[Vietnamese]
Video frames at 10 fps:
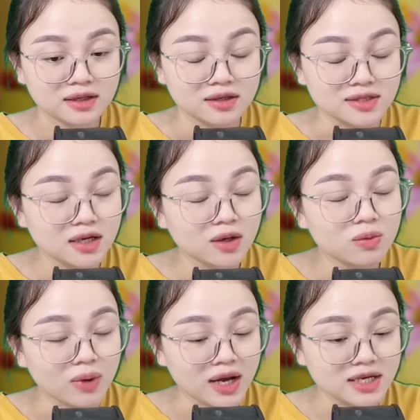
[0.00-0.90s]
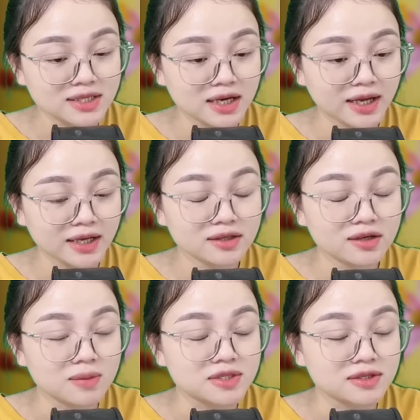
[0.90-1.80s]
Thời gian không quá xa cách,
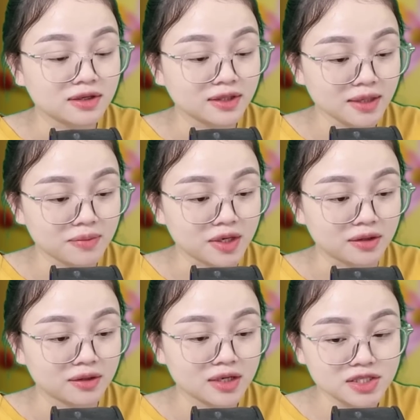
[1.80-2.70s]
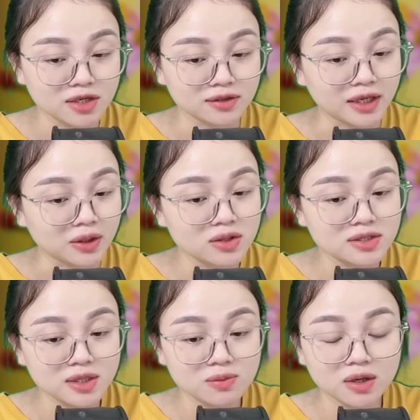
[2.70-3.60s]
nhưng âm dương cách biệt đã trở thành con
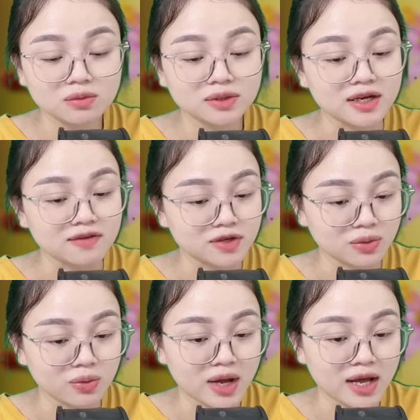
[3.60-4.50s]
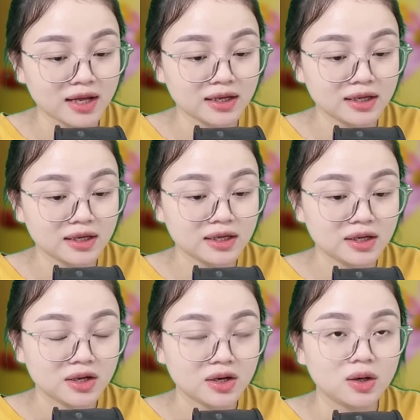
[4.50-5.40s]
sông không thể vượt qua.
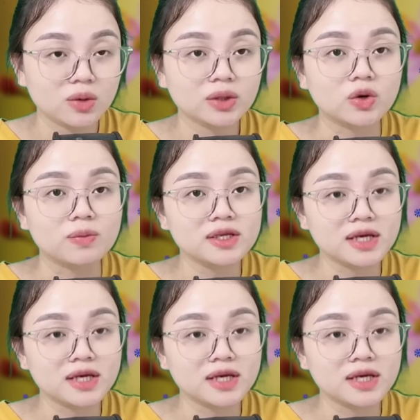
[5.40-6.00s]
Lúc ấy tôi mới